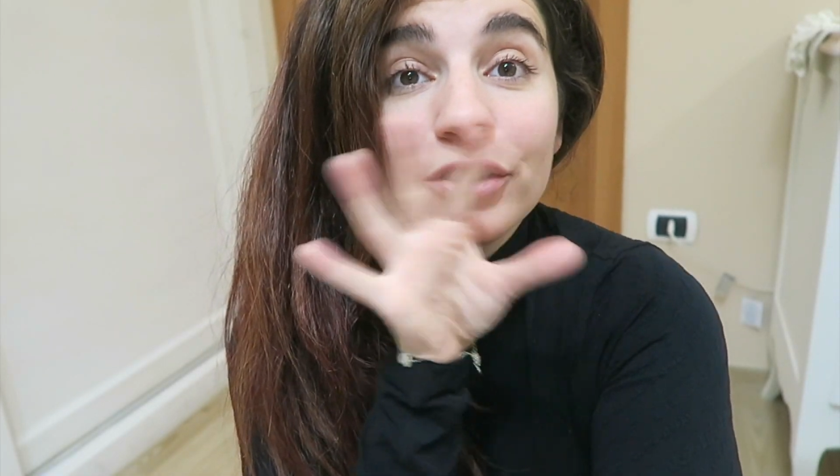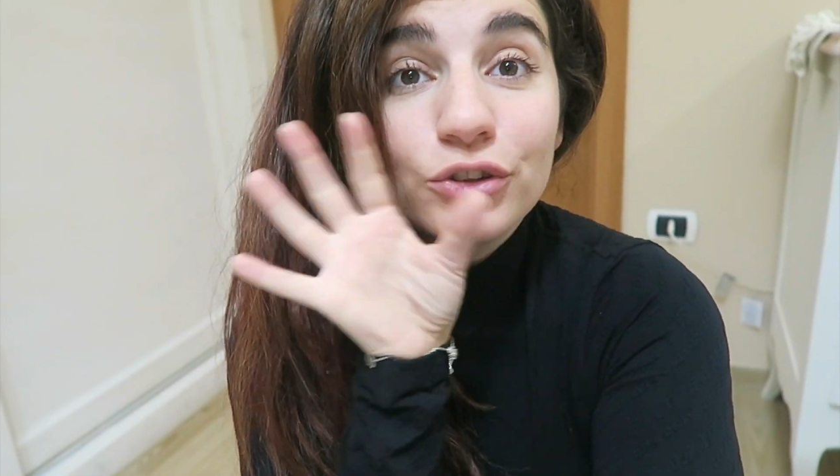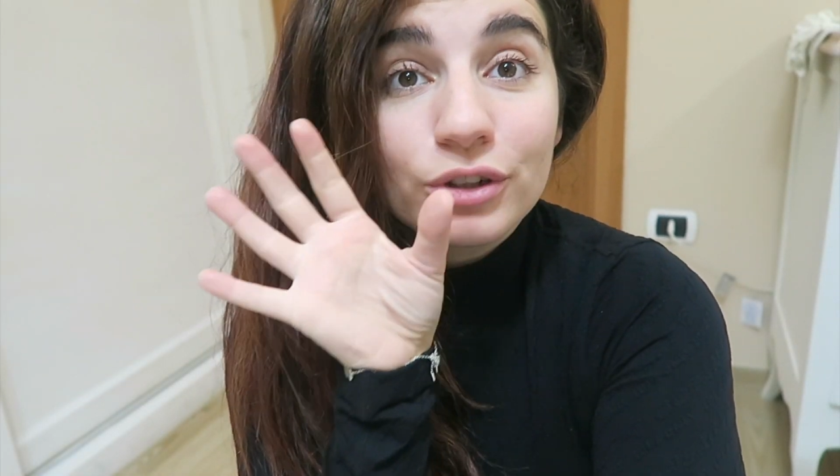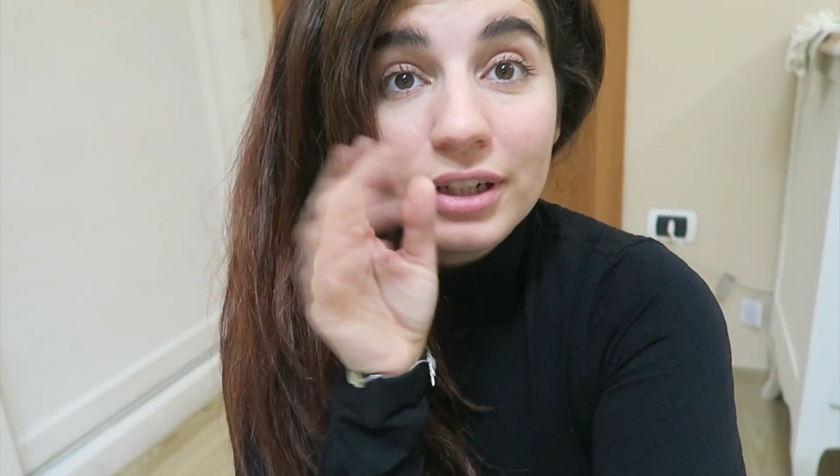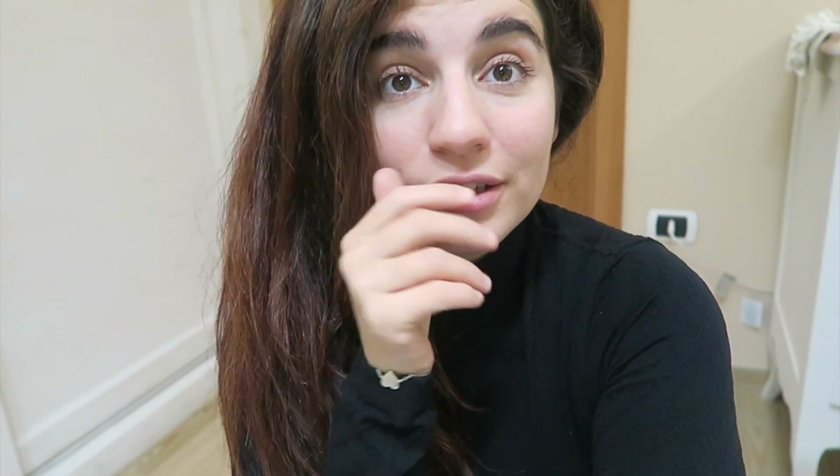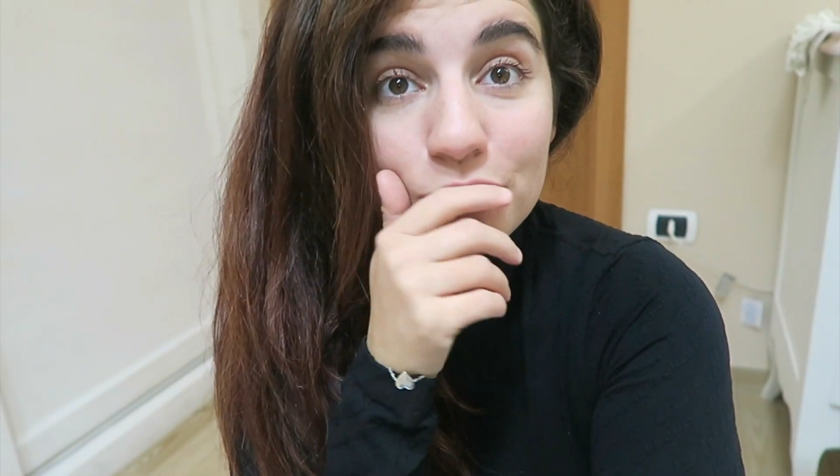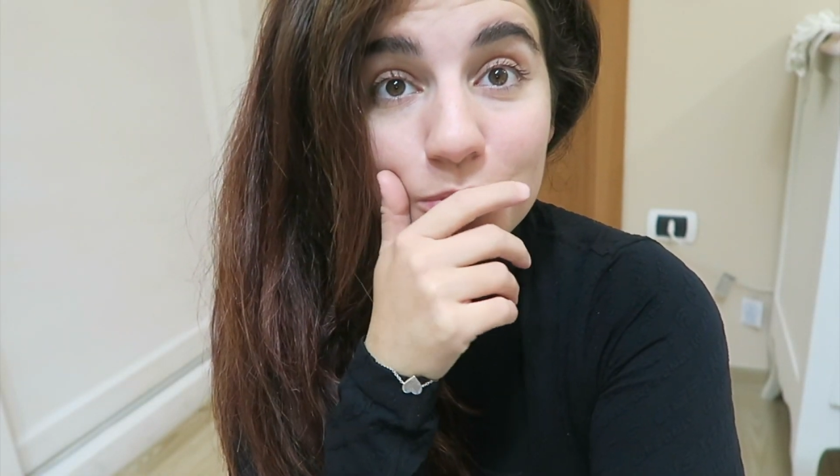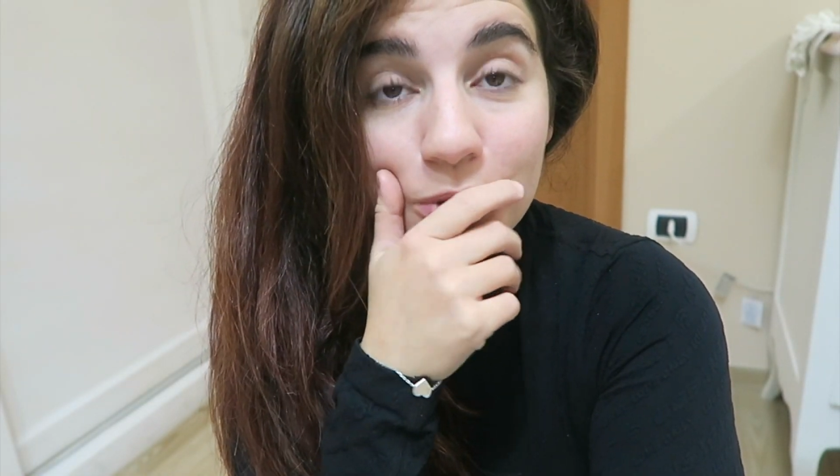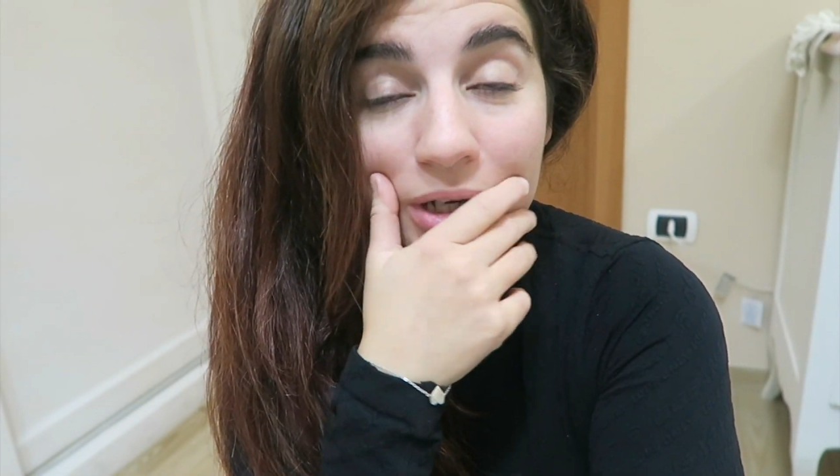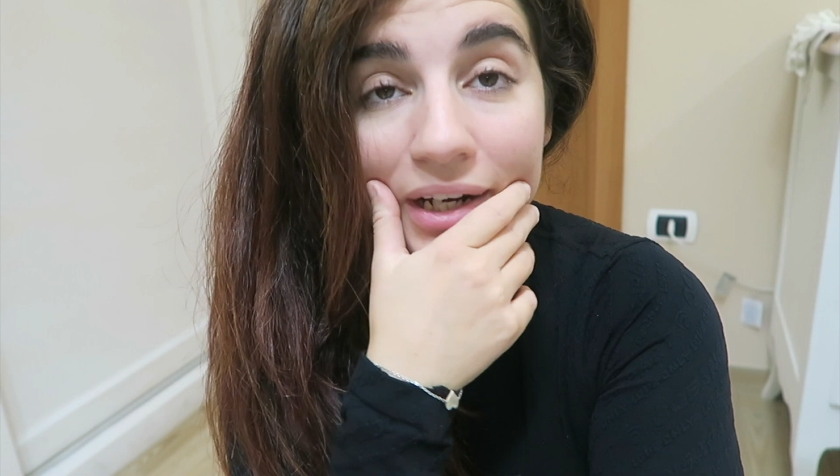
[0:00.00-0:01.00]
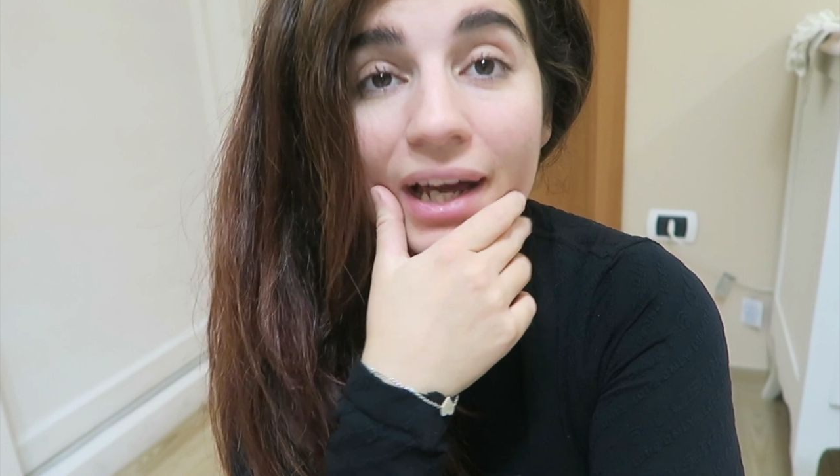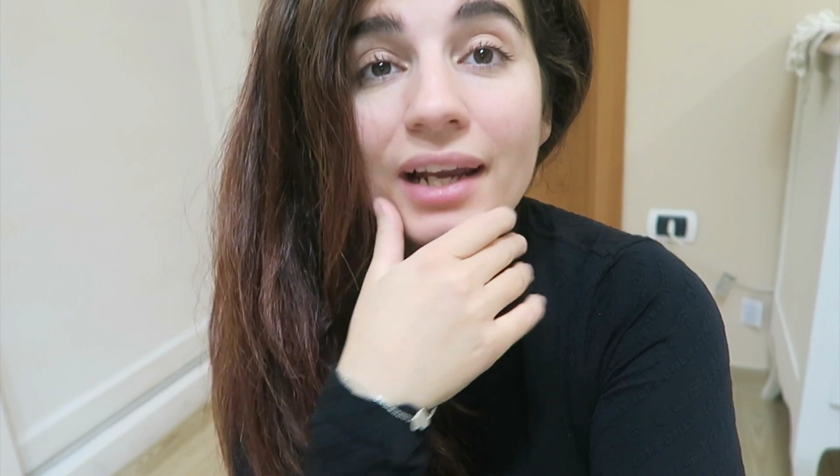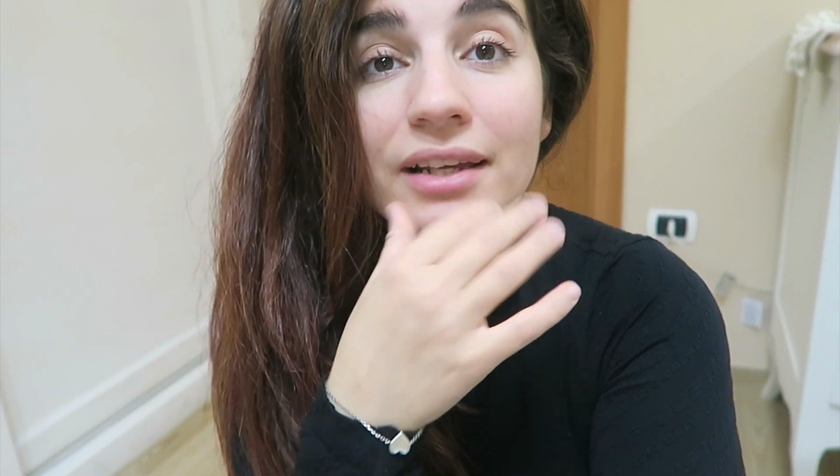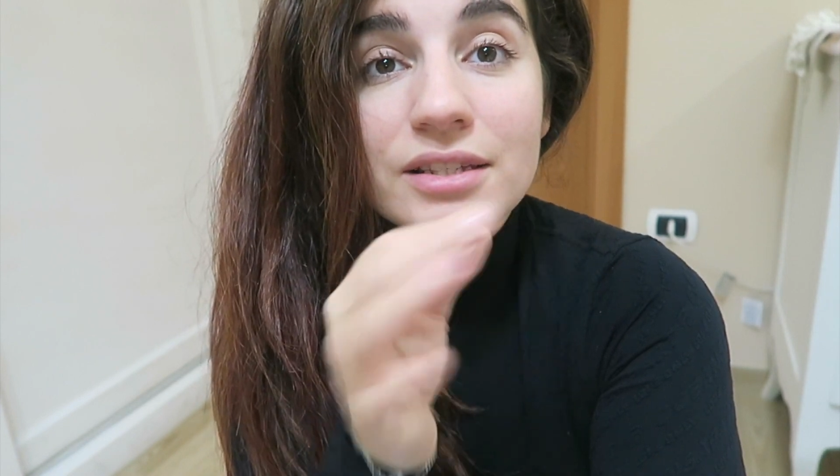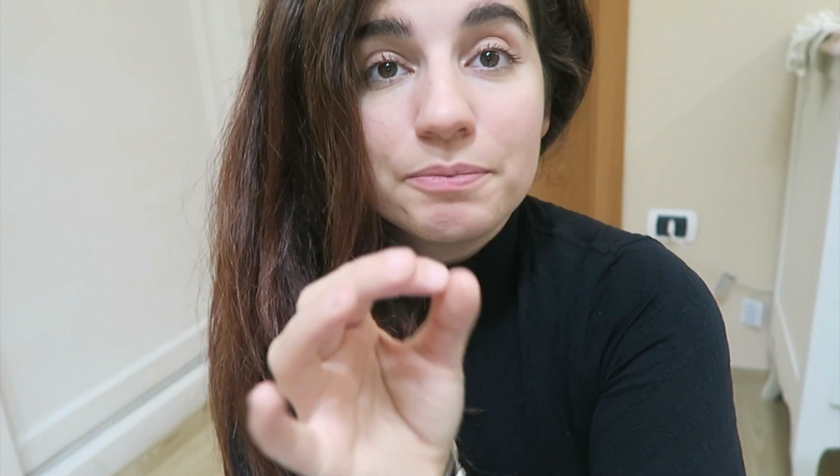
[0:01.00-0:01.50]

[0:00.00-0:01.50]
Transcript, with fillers: ritornate sul mio canale,